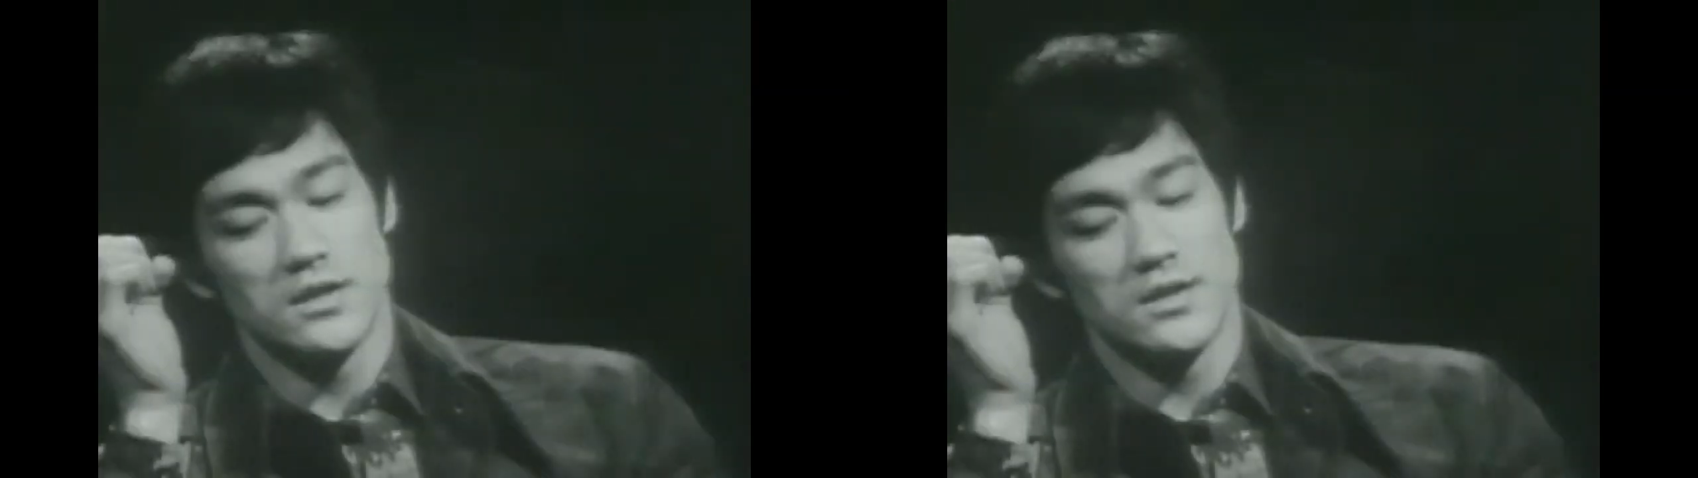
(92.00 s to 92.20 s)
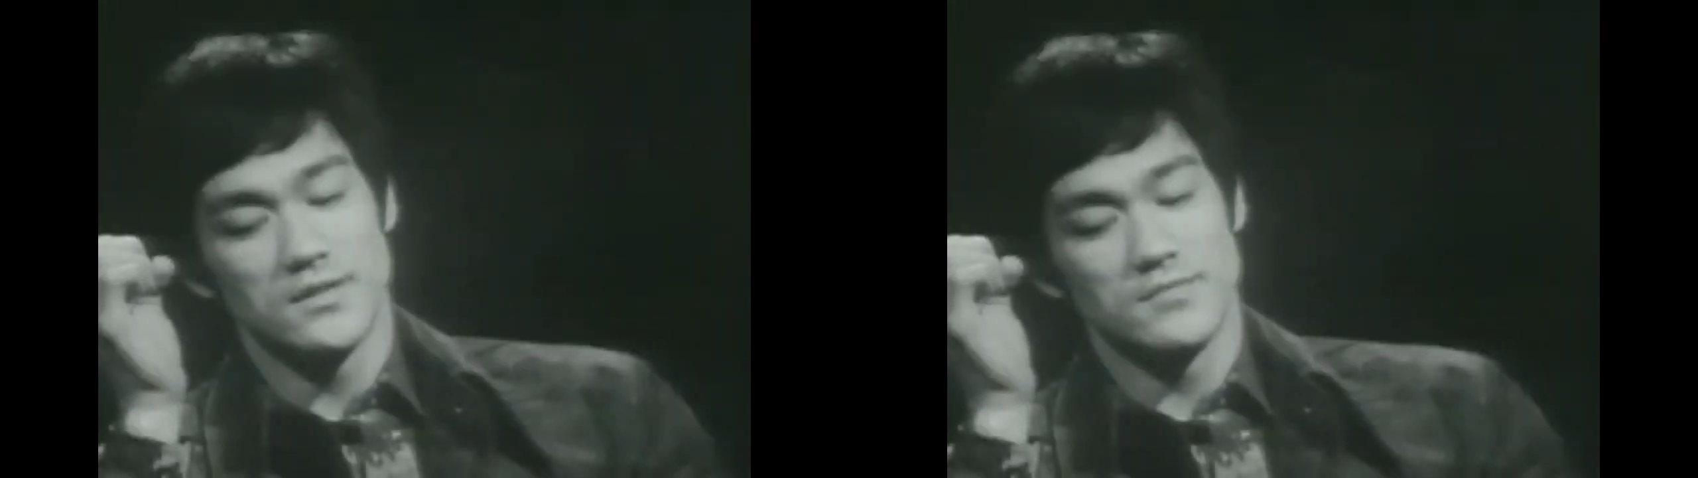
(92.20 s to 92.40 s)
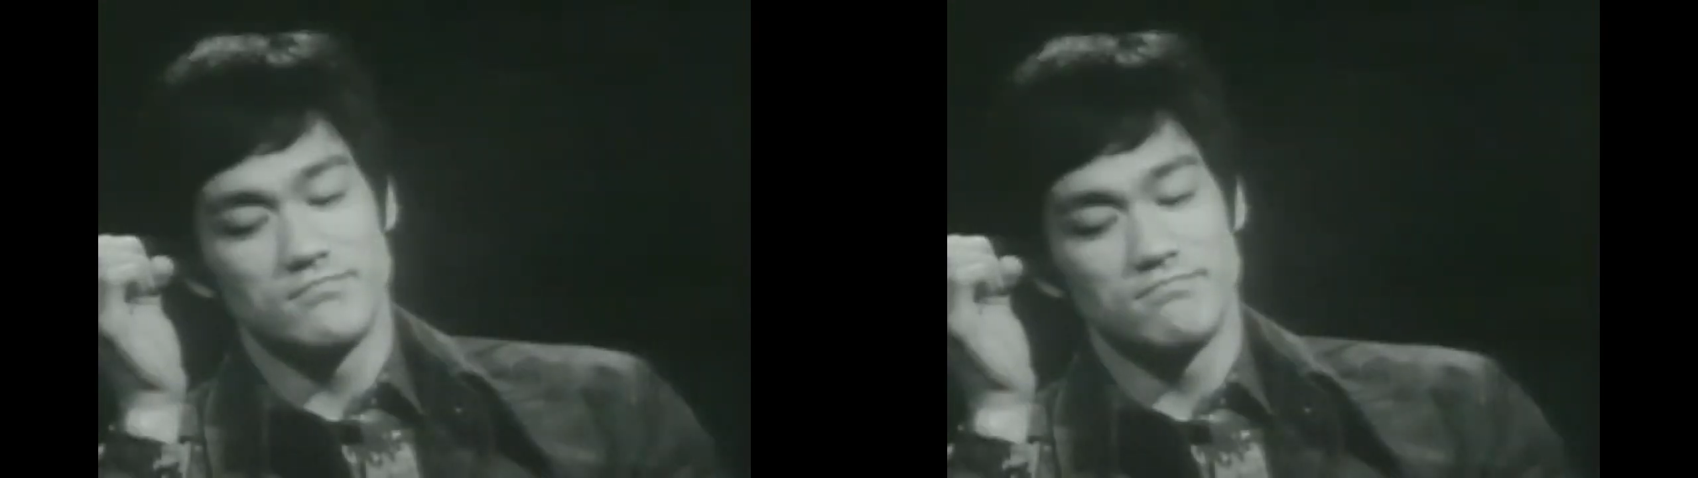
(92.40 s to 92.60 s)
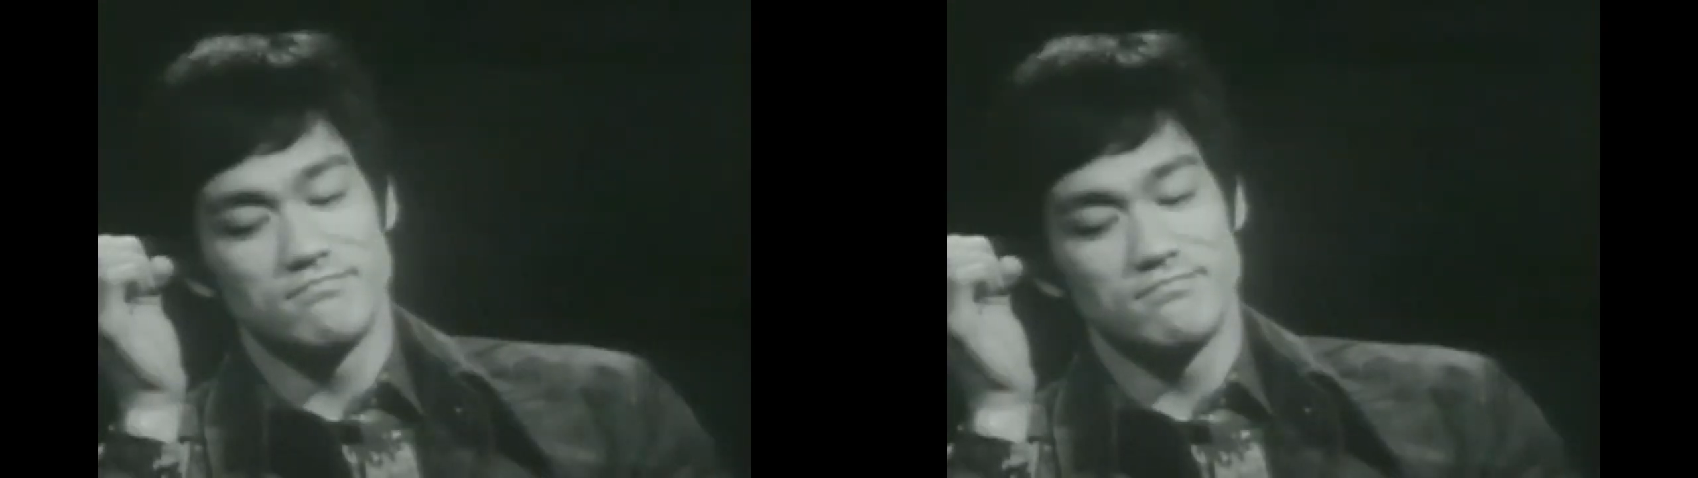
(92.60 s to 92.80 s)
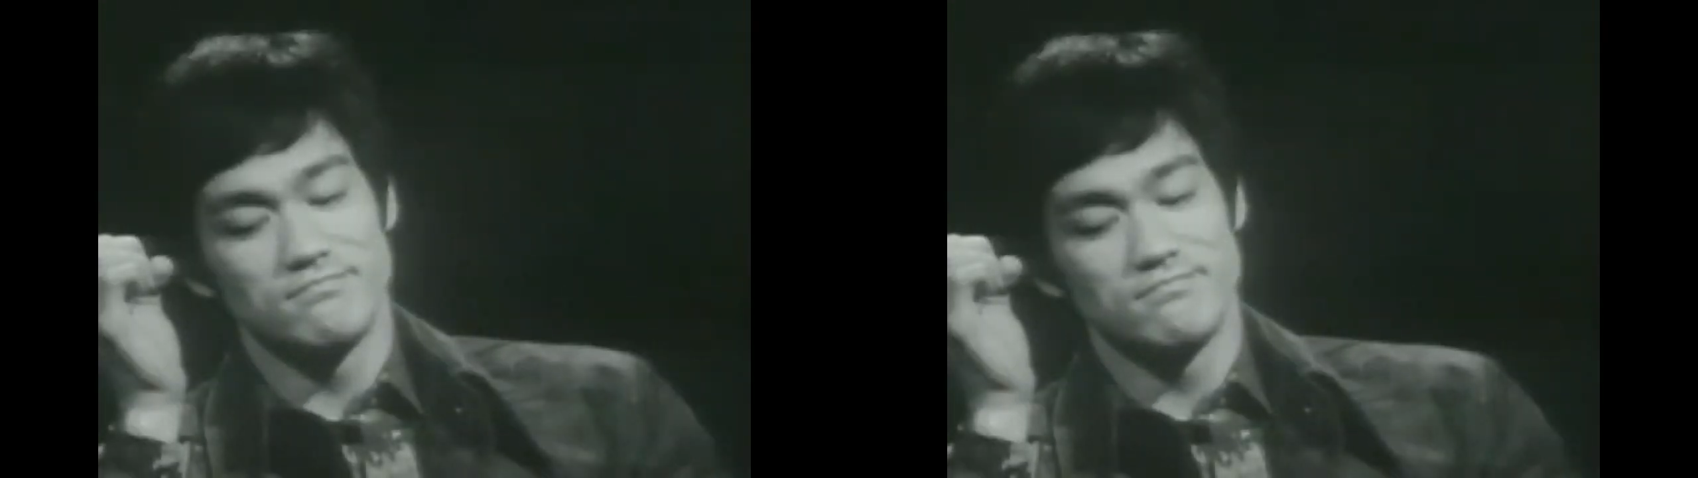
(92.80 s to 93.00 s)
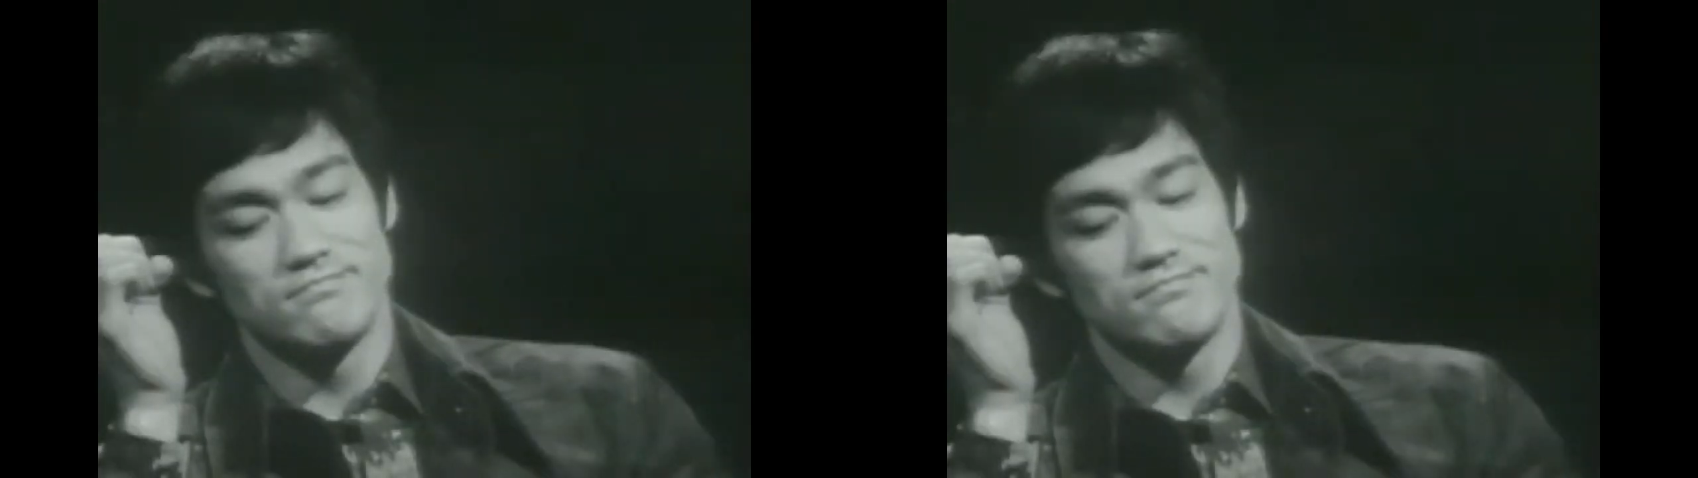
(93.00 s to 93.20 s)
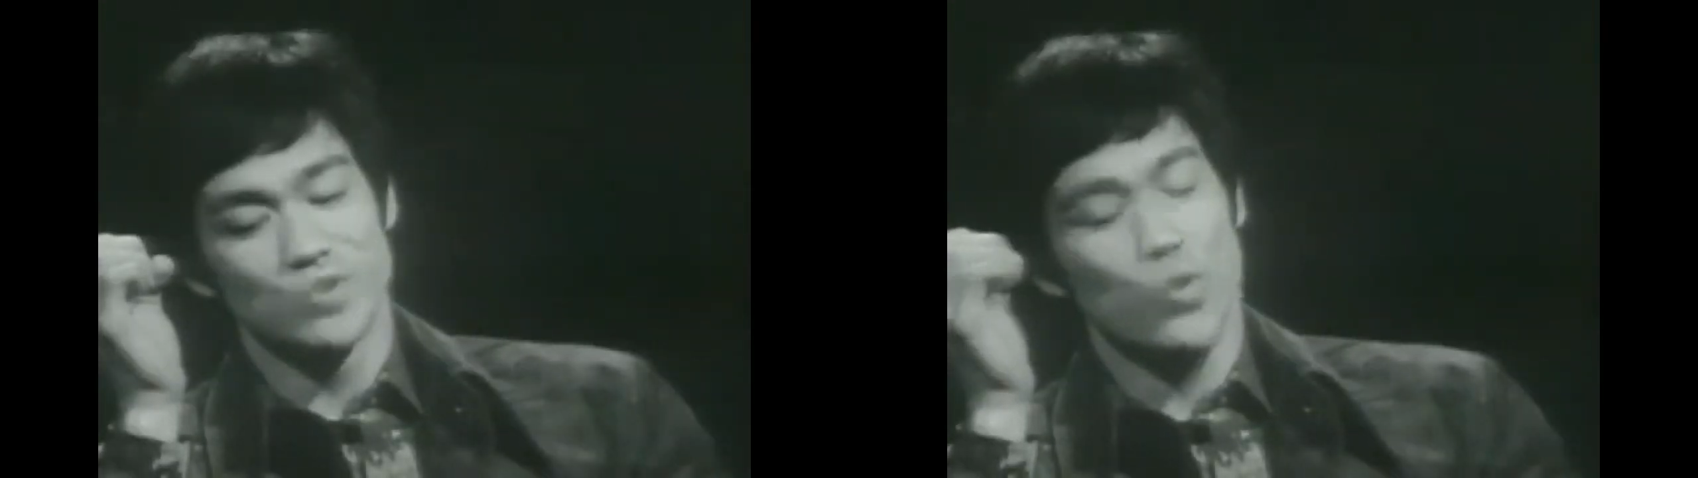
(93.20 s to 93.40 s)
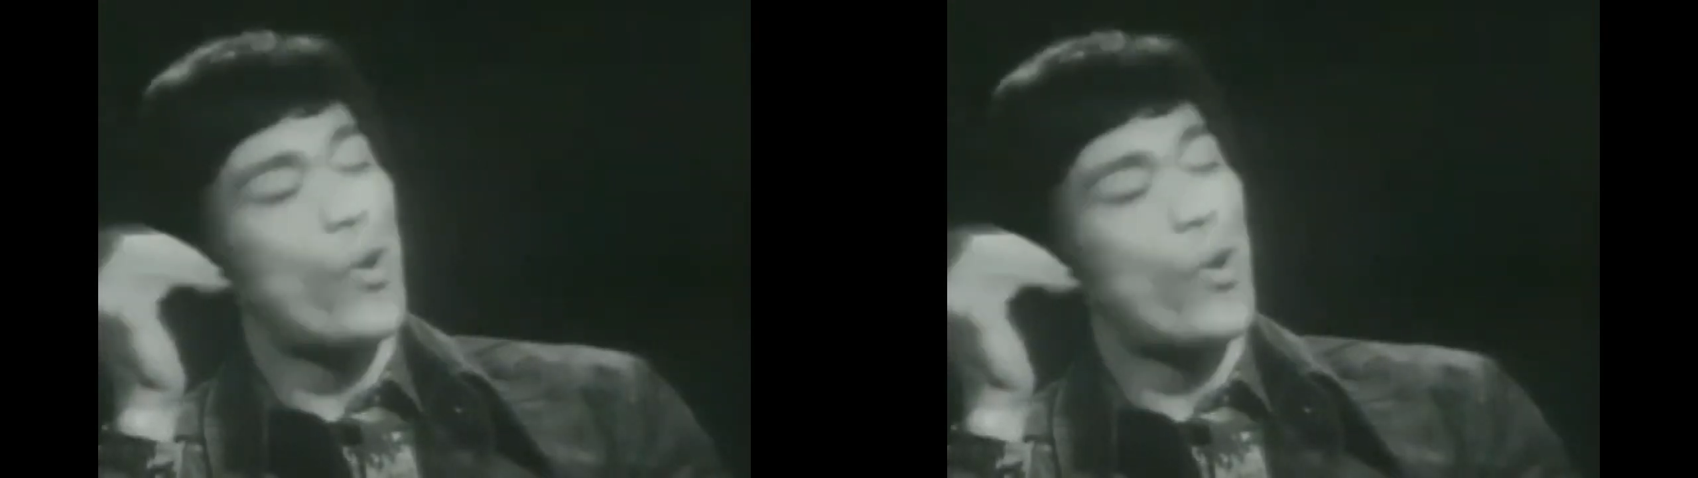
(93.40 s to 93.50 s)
Eh... Pues